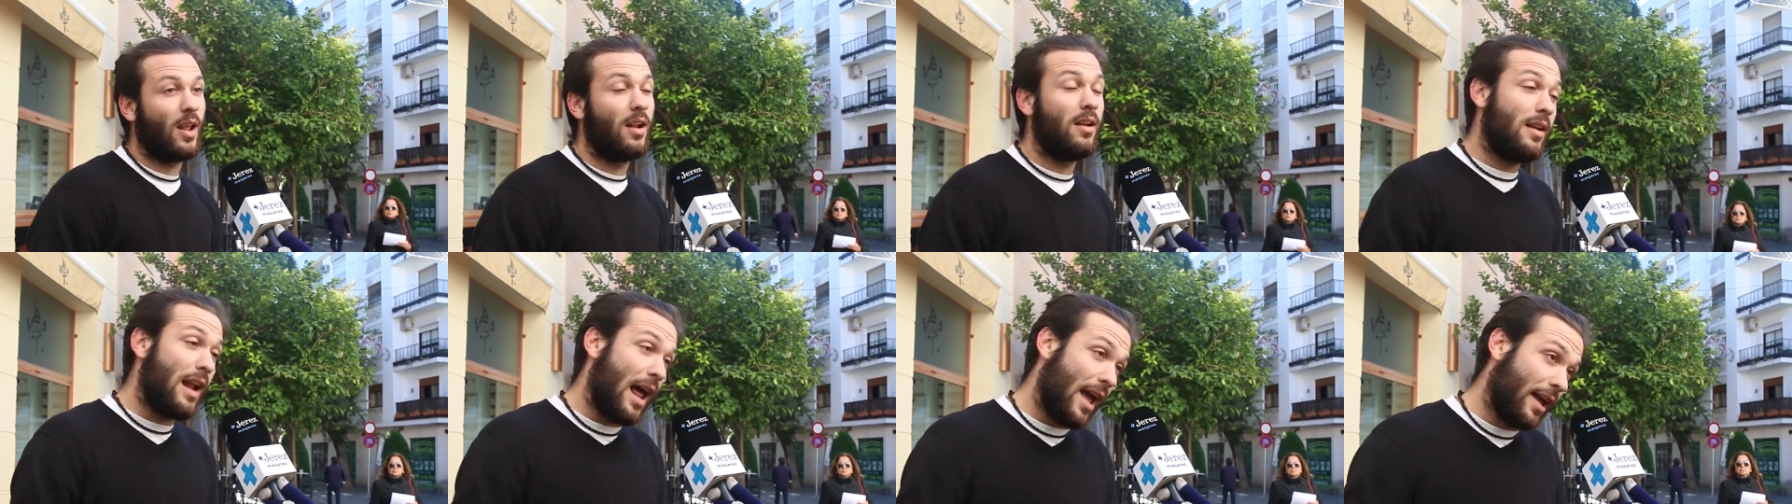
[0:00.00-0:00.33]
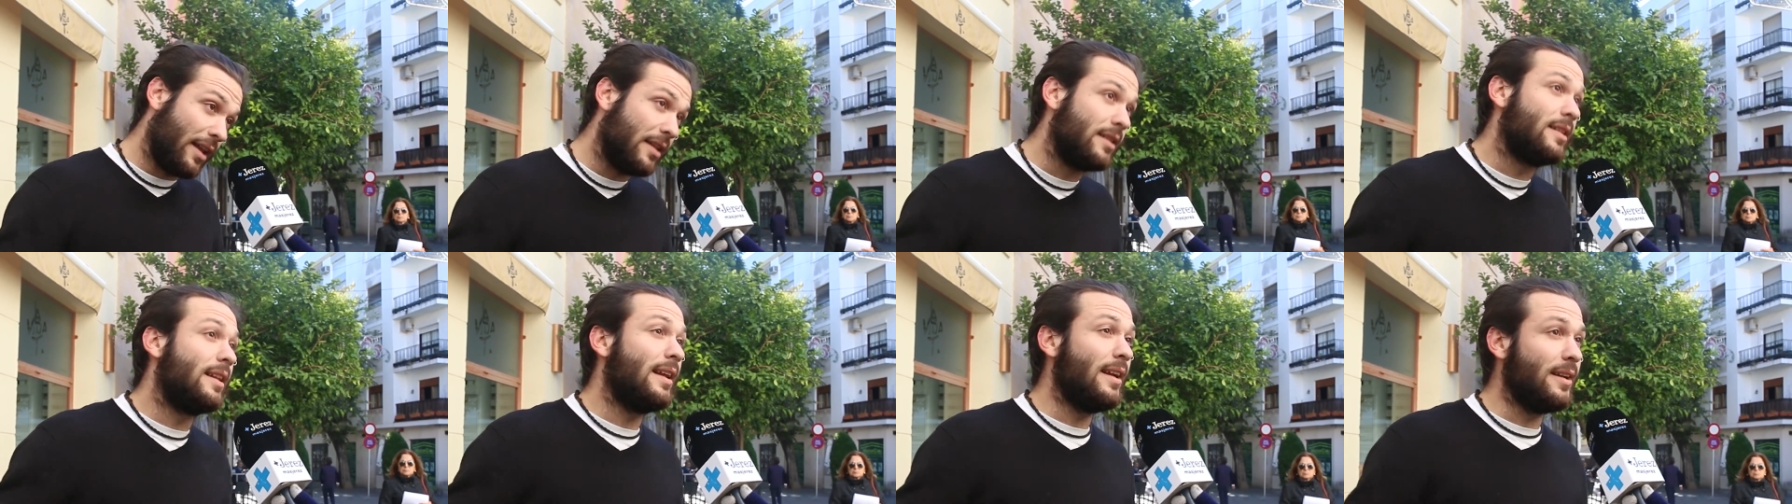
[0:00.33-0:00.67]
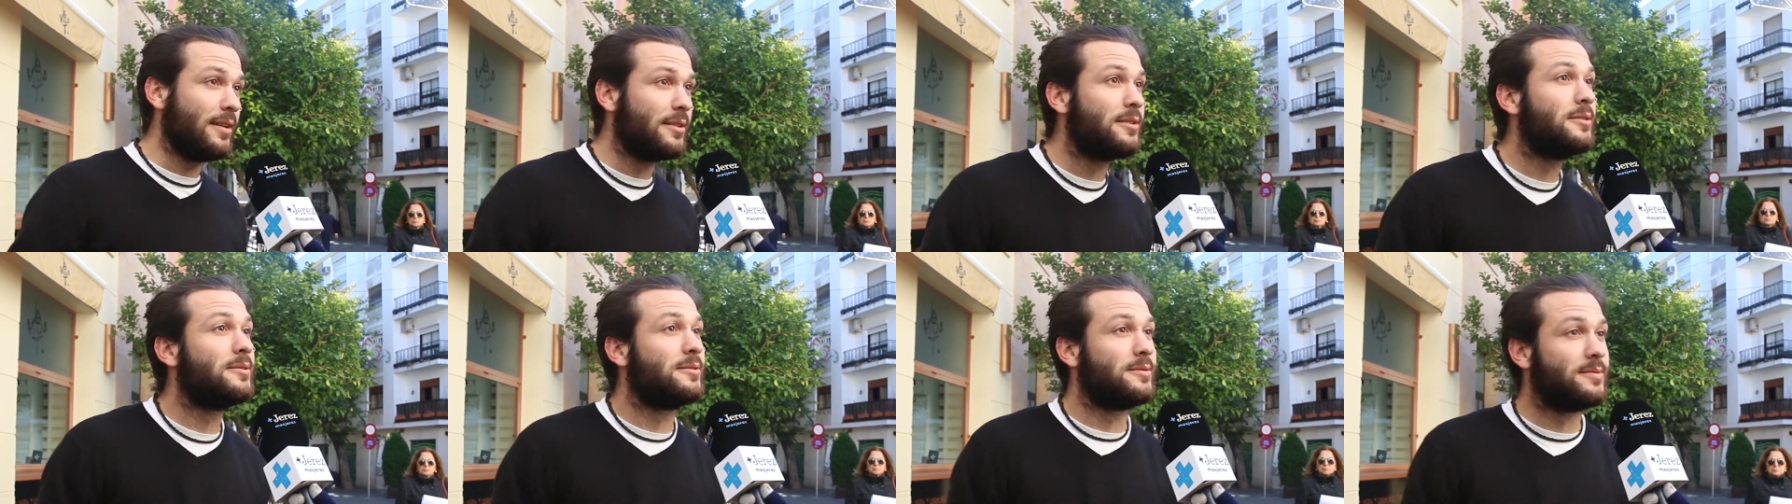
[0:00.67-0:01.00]
La gente
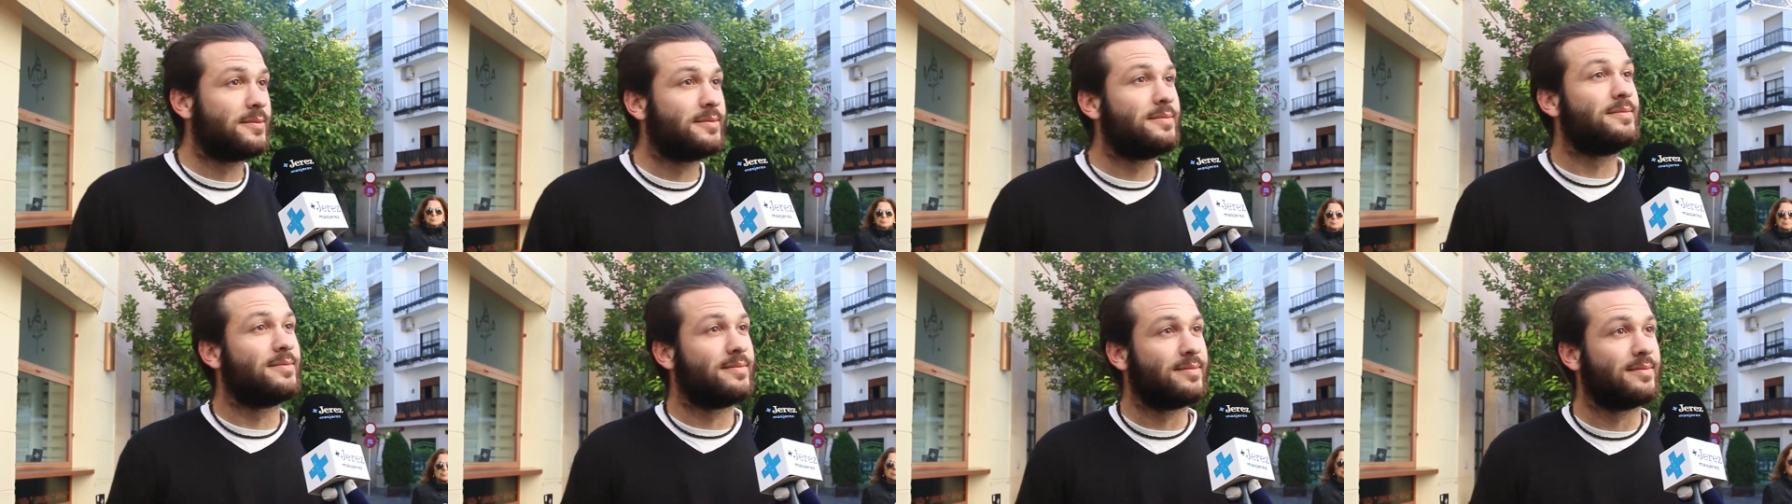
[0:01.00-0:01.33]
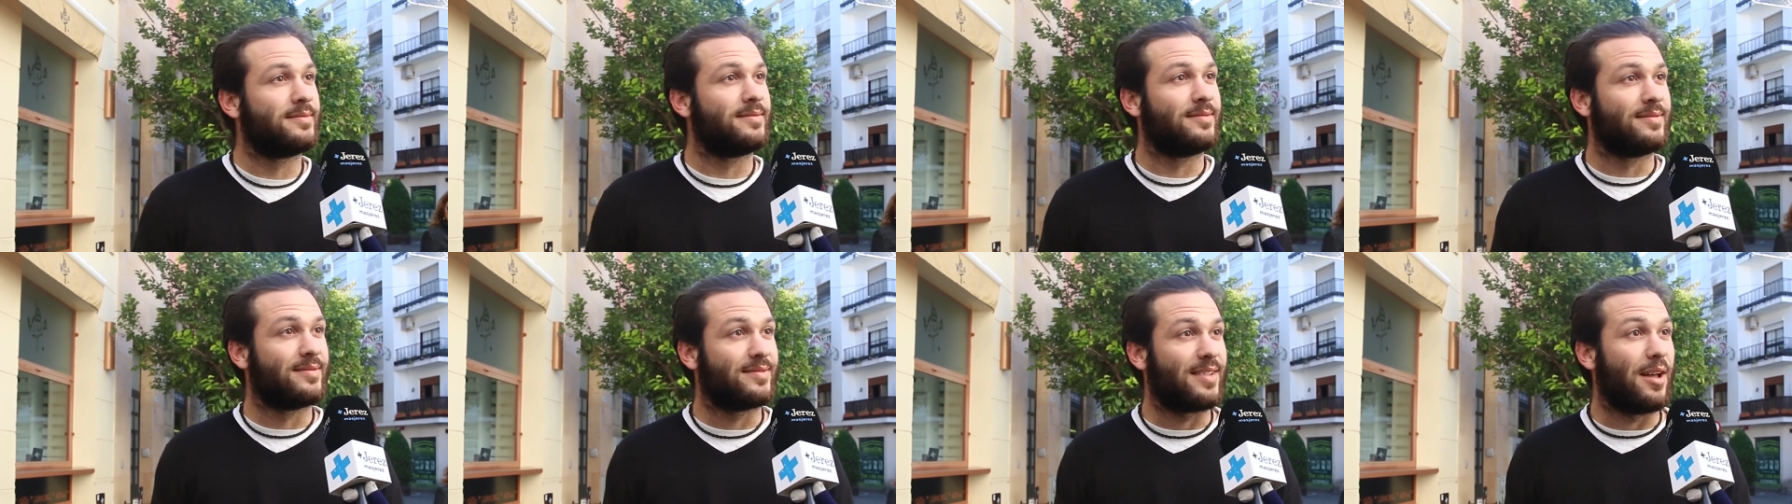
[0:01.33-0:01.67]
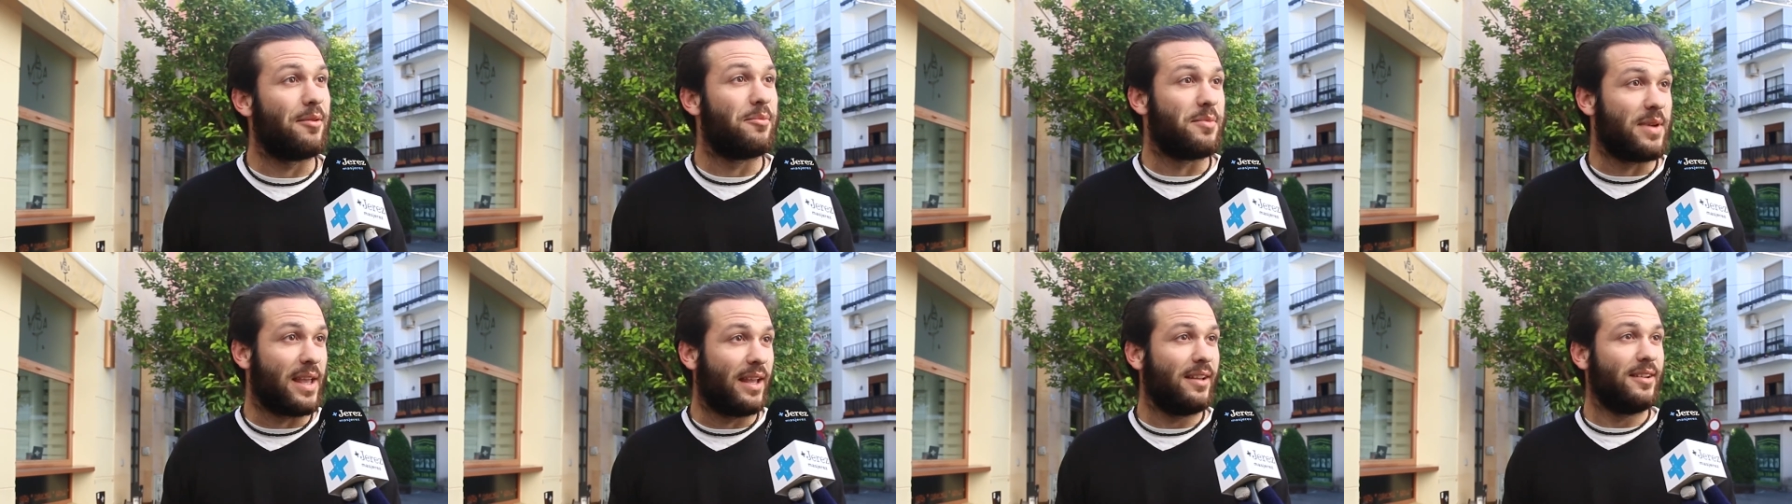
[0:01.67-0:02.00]

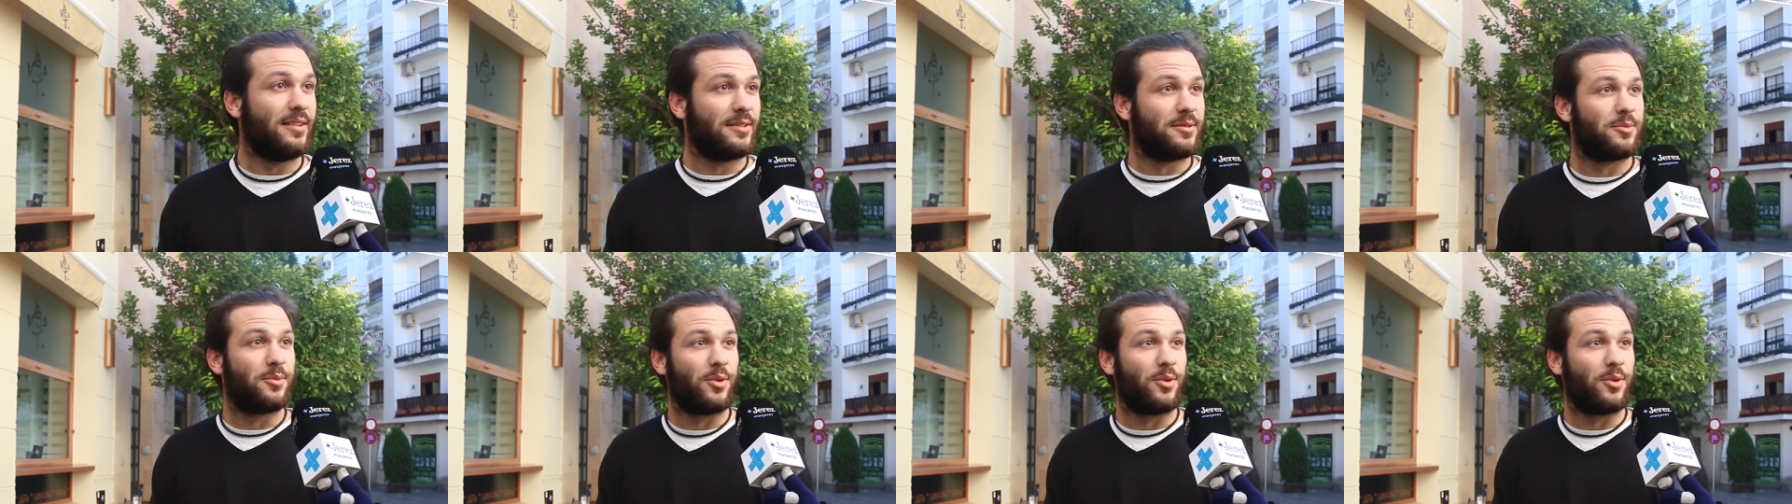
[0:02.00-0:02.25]
también.